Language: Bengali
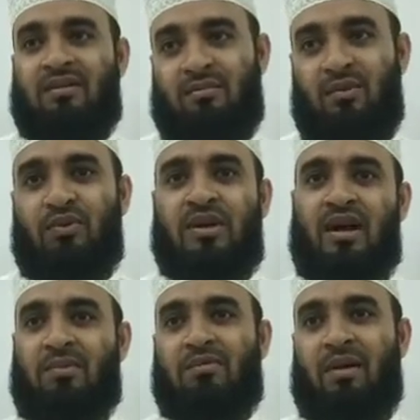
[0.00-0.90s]
বোনরা
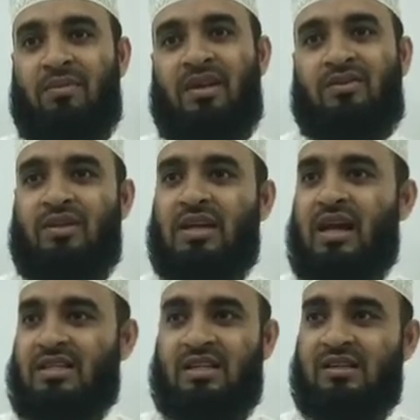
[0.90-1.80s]
বা ভাবিরা যদি না
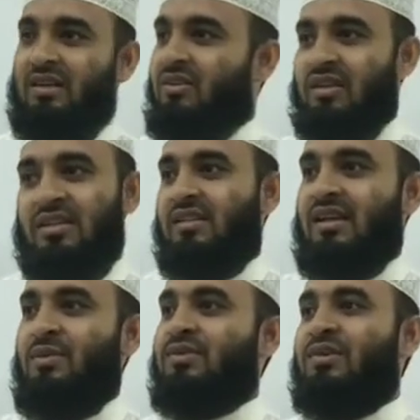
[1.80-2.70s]
আসে তাহলে ঈদটা
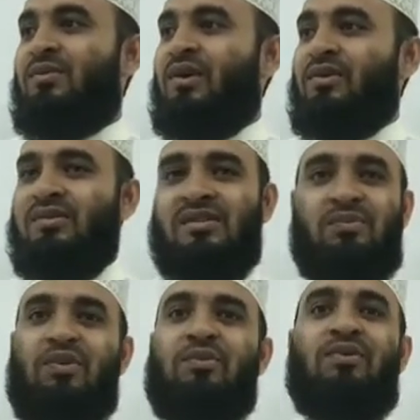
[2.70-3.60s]
কেমন যেন মনে হচ্ছে যে
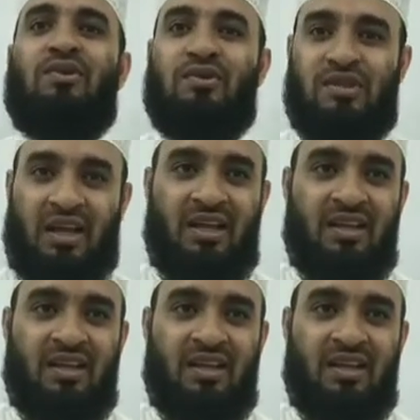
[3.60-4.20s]
পরিপূর্ণ হচ্ছে না